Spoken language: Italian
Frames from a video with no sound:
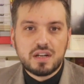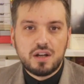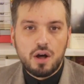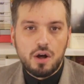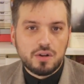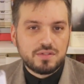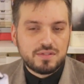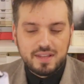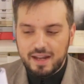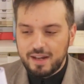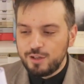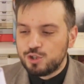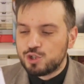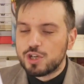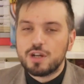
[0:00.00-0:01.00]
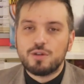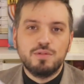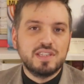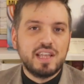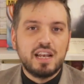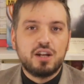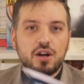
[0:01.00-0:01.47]
Cottage
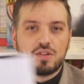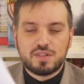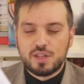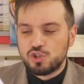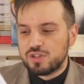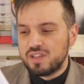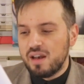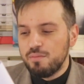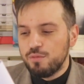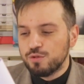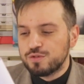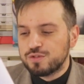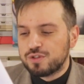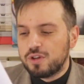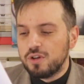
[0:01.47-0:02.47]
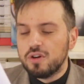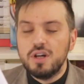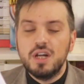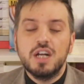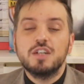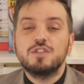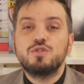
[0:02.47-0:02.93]
quindi il cottage del muschio
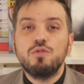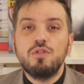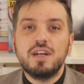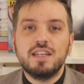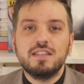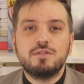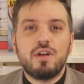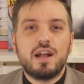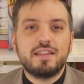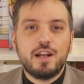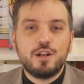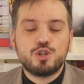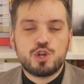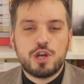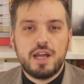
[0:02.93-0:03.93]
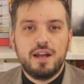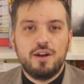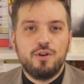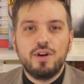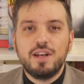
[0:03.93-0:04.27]
sull'isola del cielo,